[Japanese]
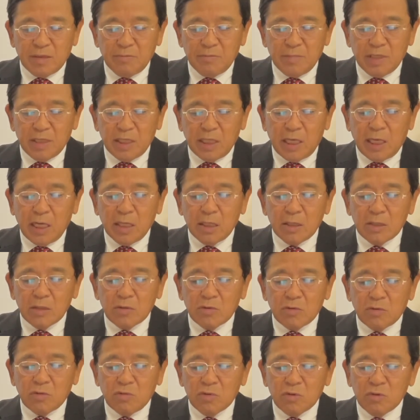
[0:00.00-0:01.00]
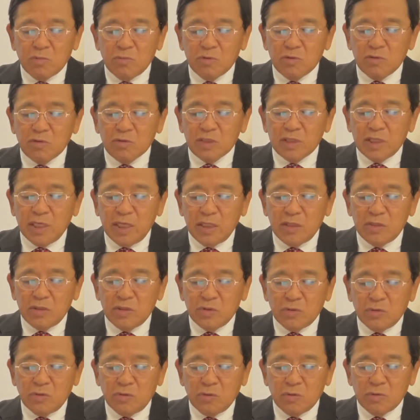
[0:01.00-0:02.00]
また子どもの成
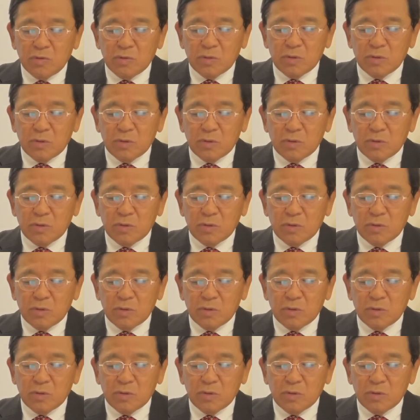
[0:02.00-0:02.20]
長、